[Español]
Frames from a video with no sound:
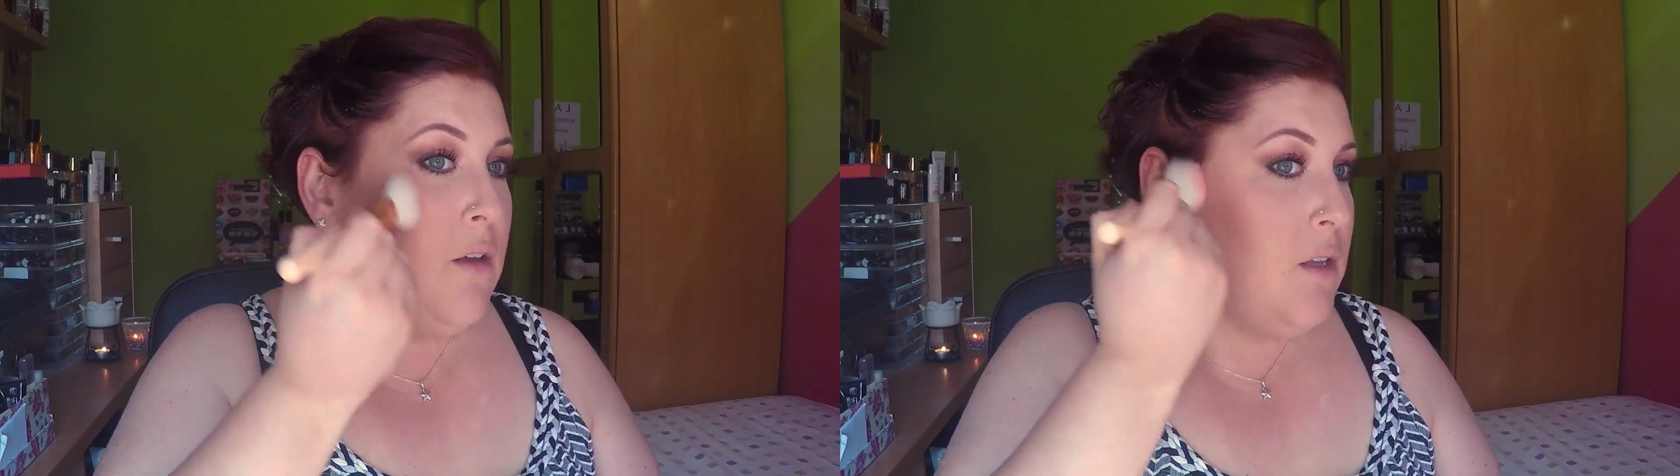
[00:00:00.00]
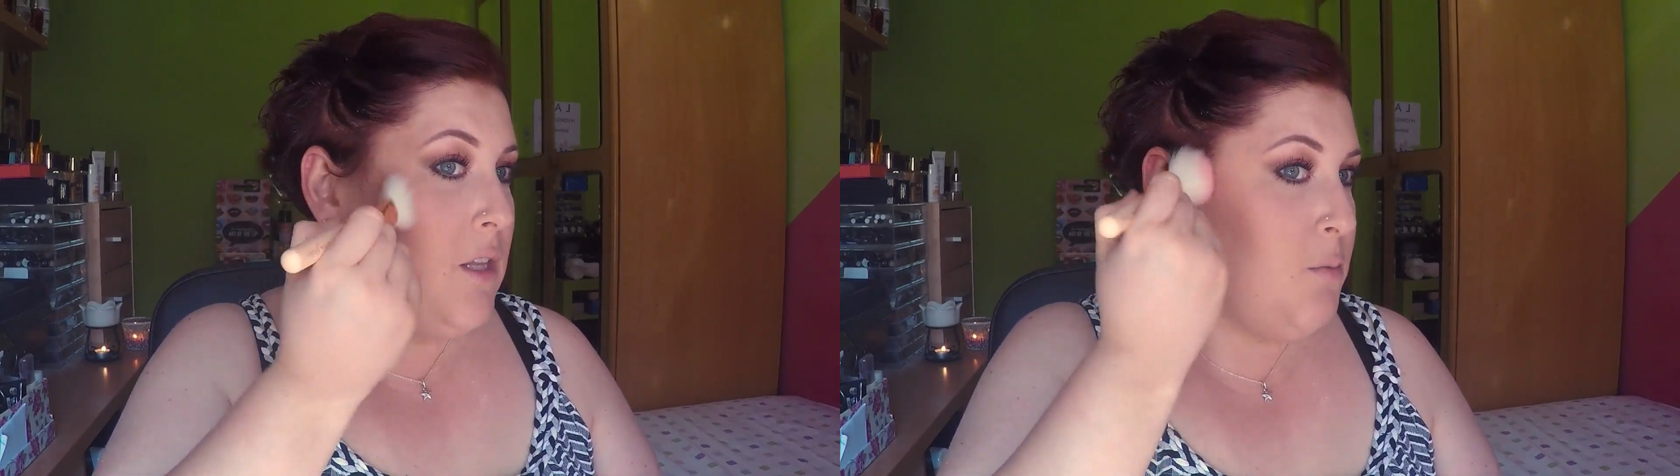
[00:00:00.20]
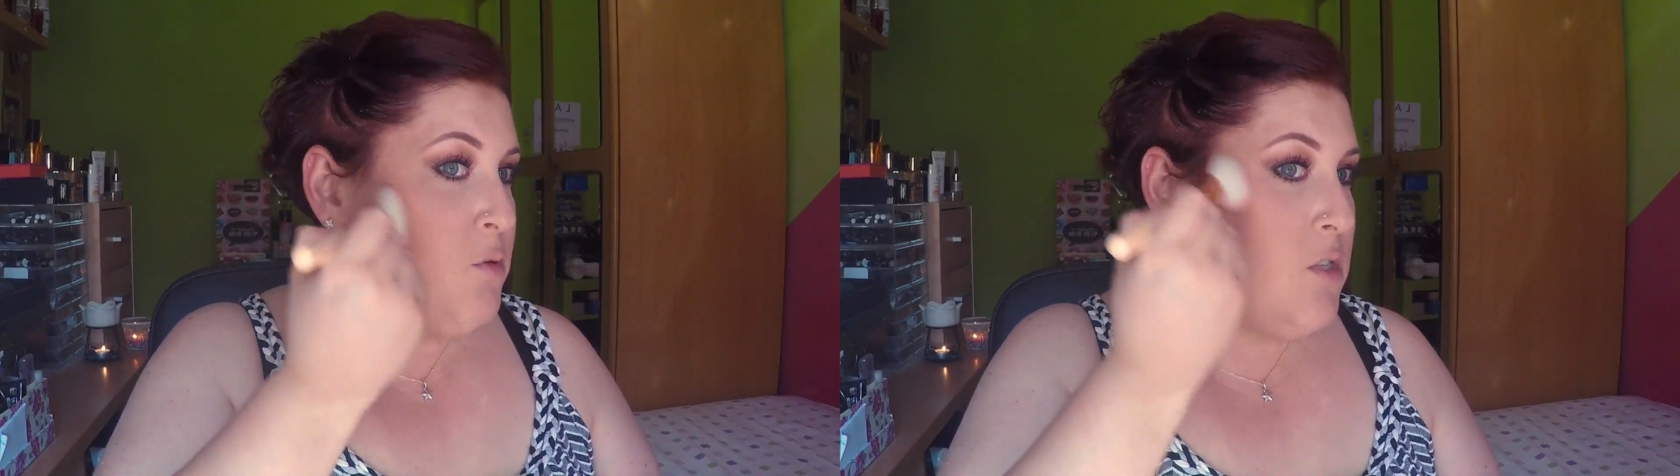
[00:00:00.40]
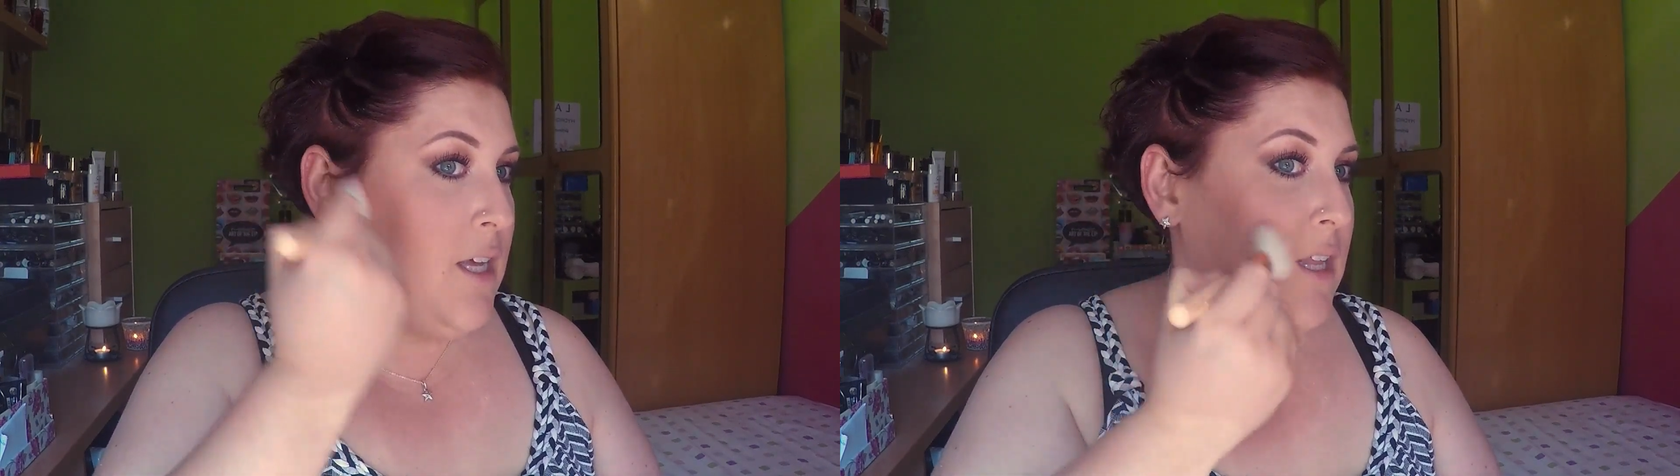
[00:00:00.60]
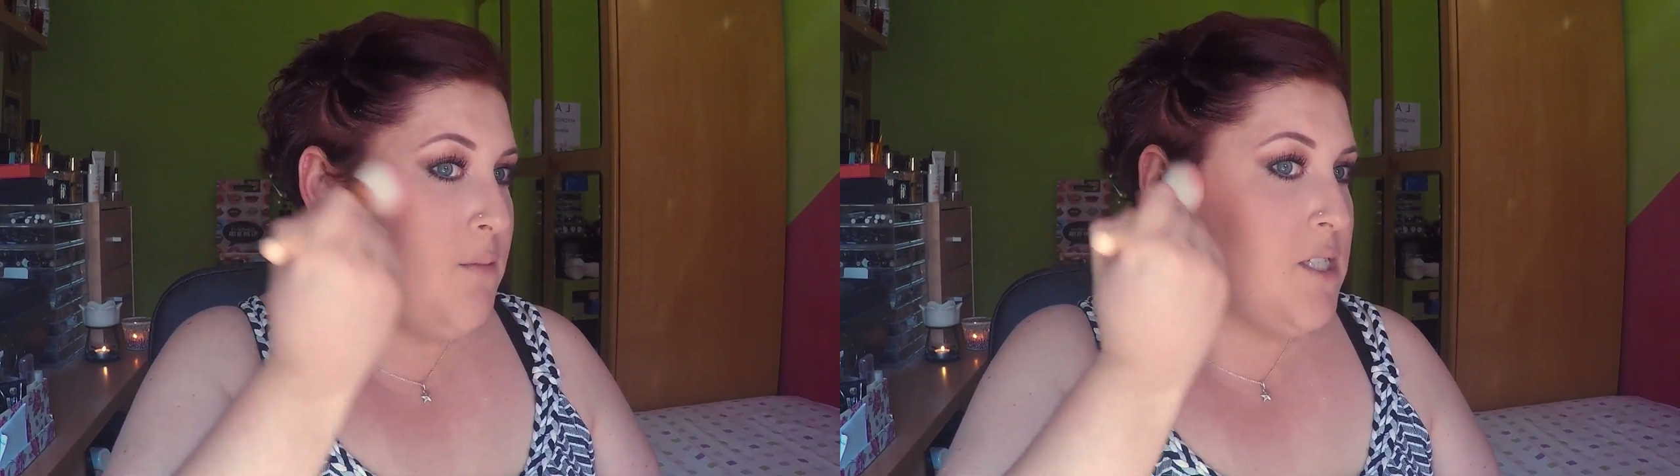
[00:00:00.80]

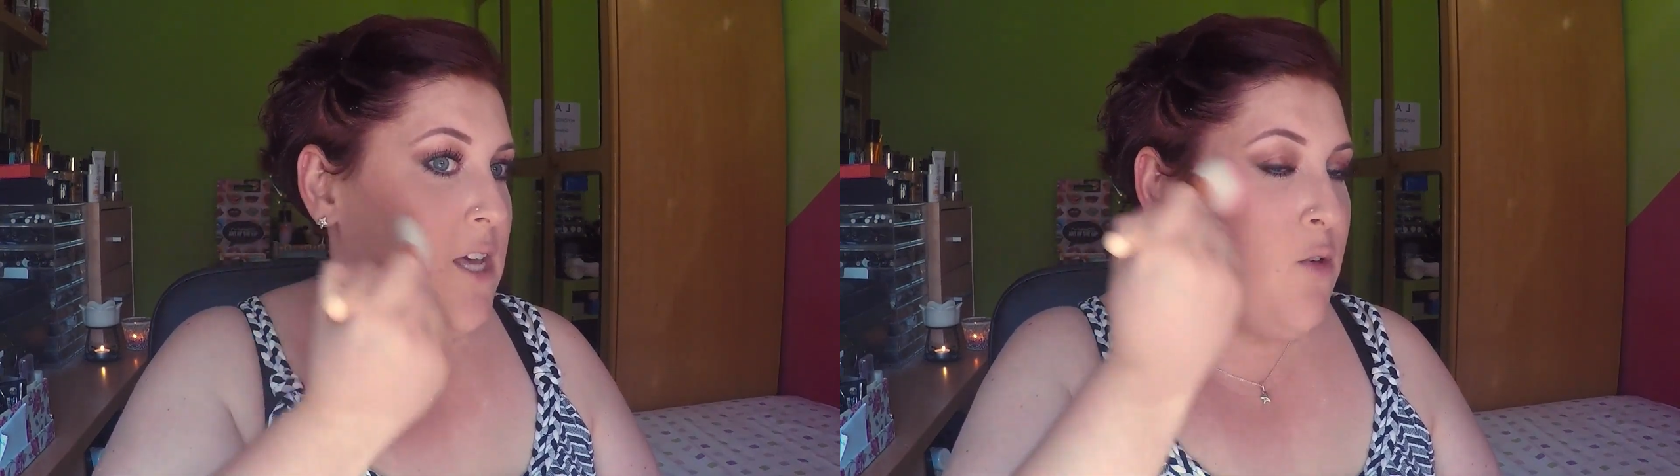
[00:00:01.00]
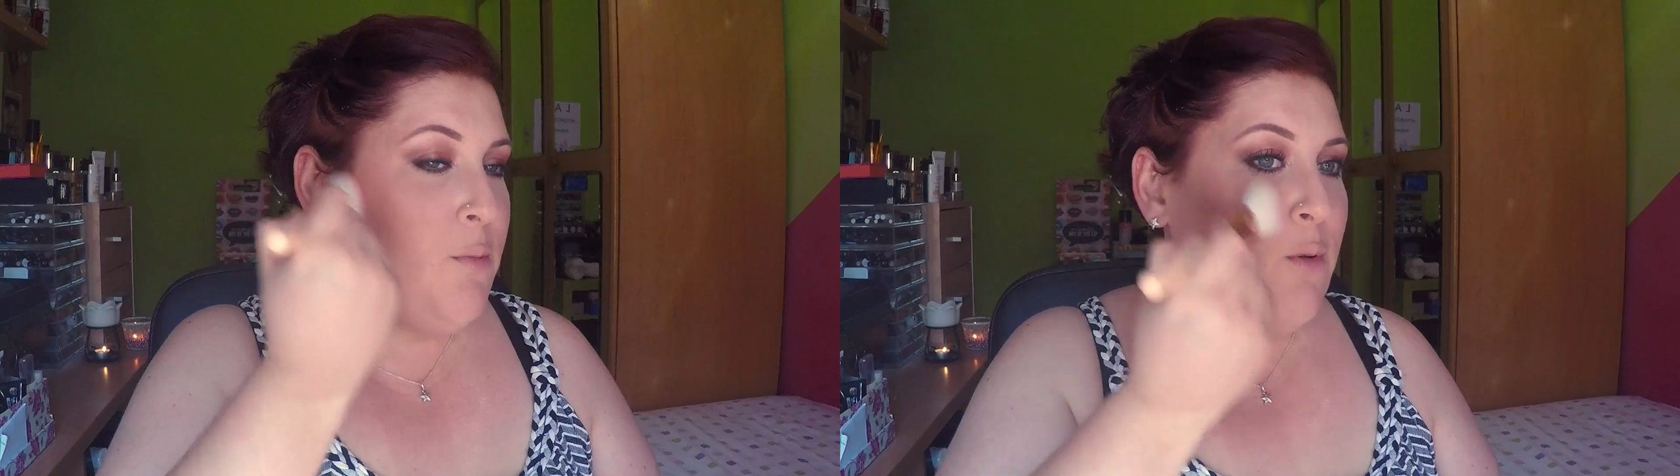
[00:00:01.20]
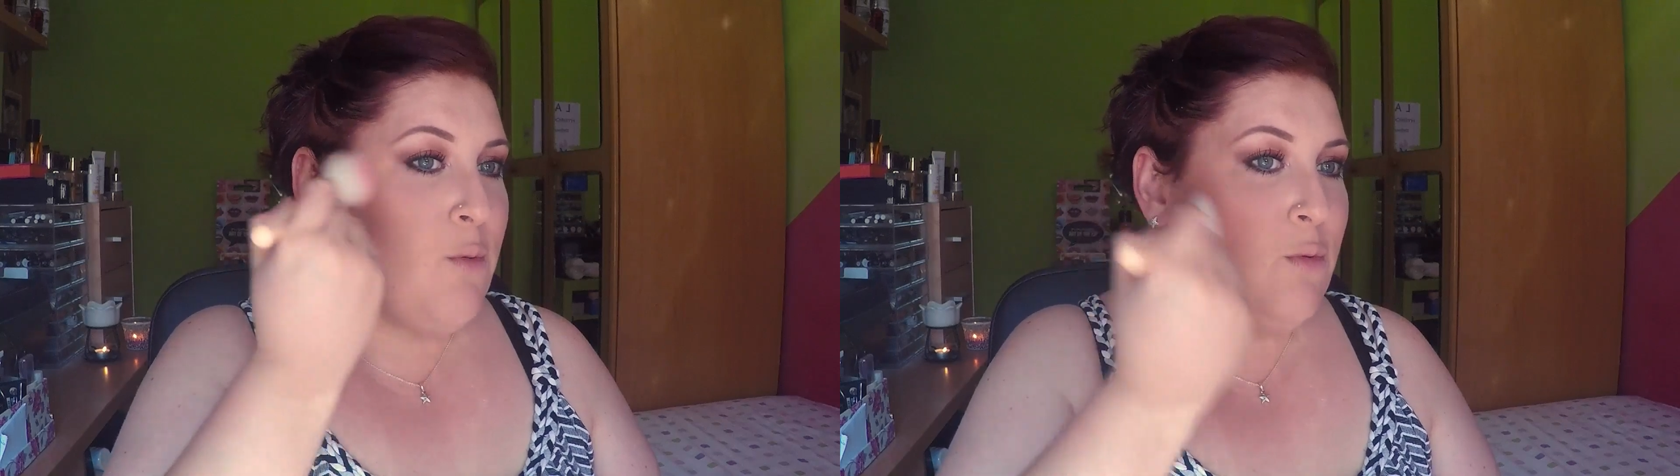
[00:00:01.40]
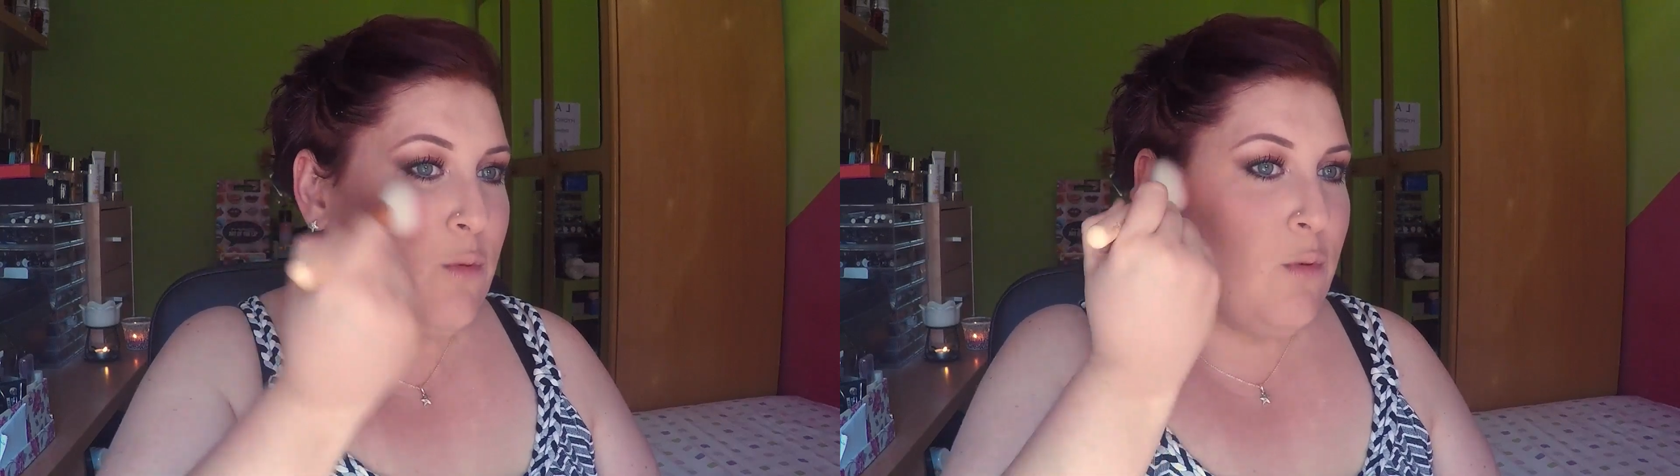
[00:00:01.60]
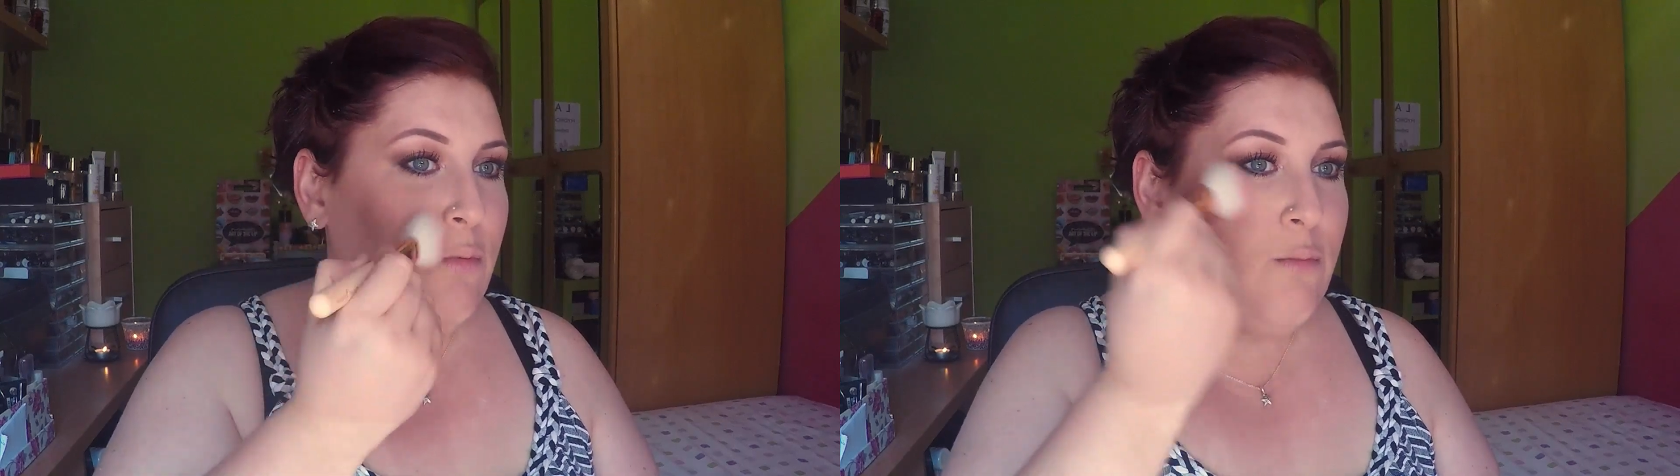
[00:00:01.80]
depositar demasiado producto.